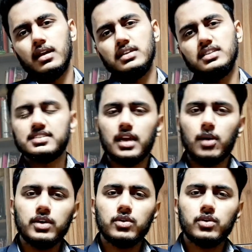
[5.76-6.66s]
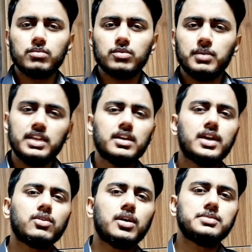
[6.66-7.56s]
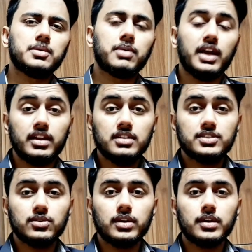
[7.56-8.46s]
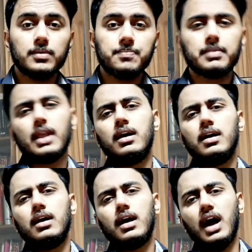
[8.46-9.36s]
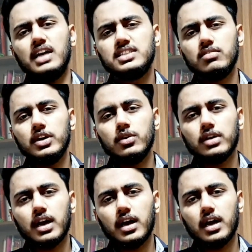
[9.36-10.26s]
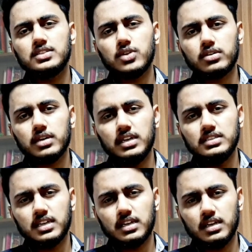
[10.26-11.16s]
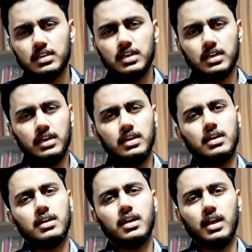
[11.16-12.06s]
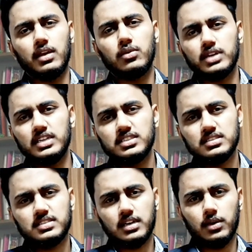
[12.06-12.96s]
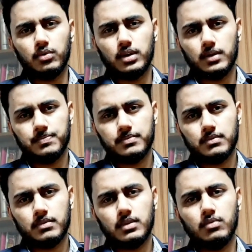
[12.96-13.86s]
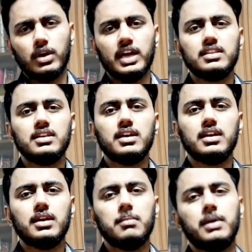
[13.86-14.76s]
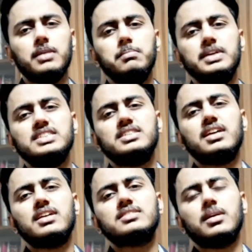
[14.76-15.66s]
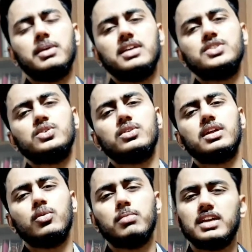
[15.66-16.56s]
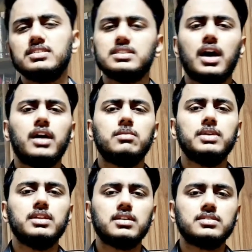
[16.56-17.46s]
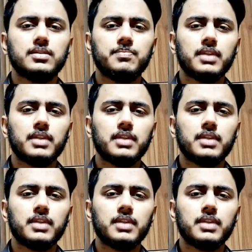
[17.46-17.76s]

जी वालेकुम उम्मीद करता हूँ आप सब खैरियत से होंगे आज की वीडियो का आगाज़ डॉक्टर अली शरीयती की एक कोटेशन से करूँगा वो कहते हैं कि मन बीच तरस हमें अशुदन उम्र सात में तरसम